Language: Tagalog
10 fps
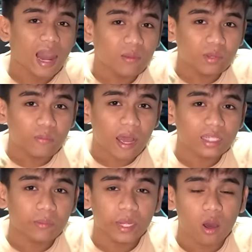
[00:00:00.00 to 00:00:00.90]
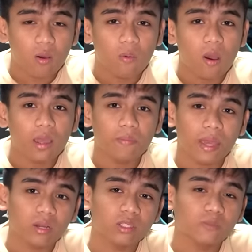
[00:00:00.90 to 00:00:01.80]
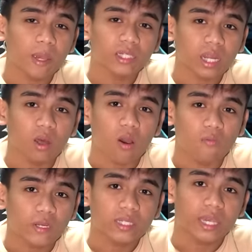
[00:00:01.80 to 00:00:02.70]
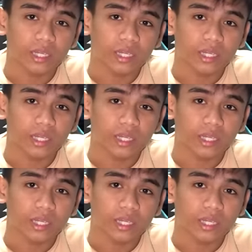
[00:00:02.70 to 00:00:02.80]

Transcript: Alam nyo ba si Binomo ay mayroong special offer sa